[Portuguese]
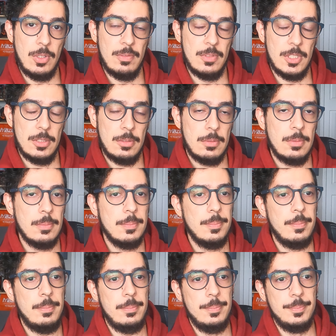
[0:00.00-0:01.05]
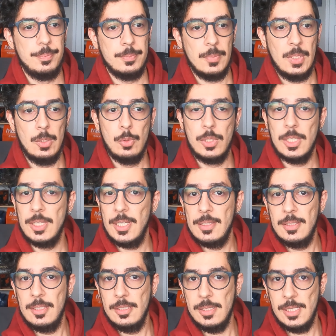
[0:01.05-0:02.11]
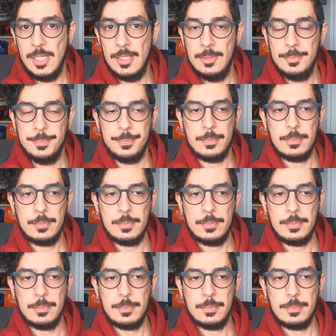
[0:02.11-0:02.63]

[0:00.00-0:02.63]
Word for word: evento e o que está tendo lá.